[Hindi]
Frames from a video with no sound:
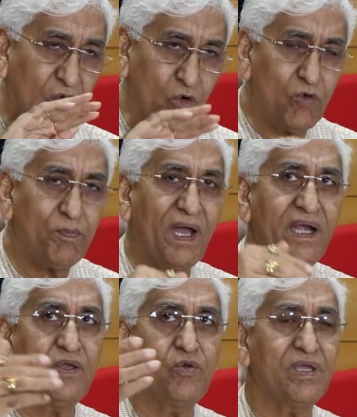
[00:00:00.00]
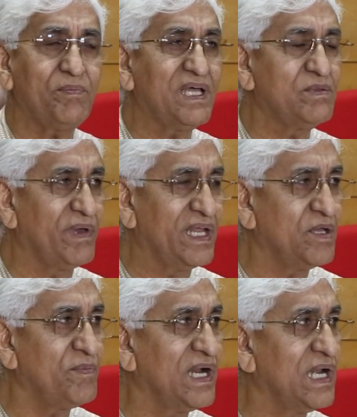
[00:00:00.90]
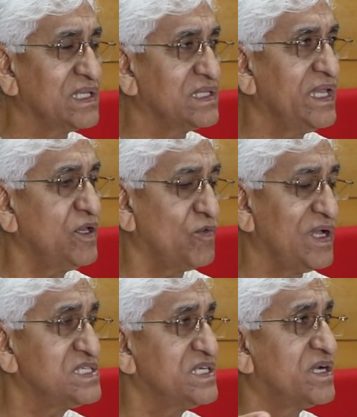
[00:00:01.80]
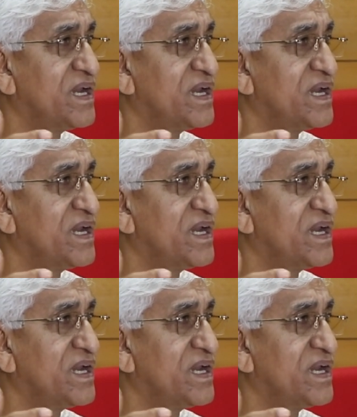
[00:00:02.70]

और उन पहाड़ियों के बाद म्यांमार लगता है और वहाँ से